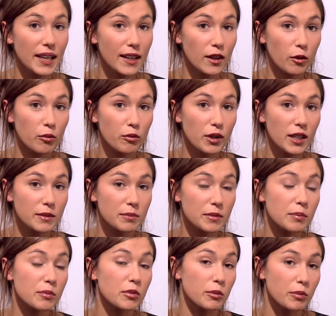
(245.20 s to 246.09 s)
aller en boîte,
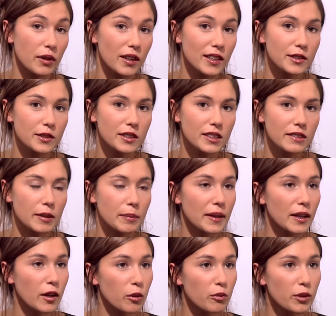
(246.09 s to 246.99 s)
mais bon, pour l'instant, il ne va
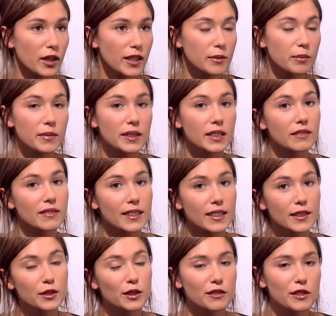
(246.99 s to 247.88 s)
pas aller en boîte, mais il va
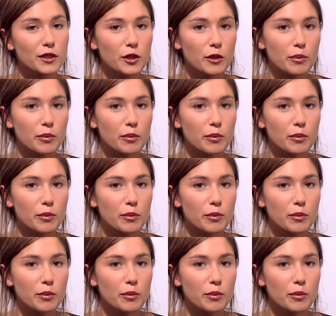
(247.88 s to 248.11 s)
aller sur votre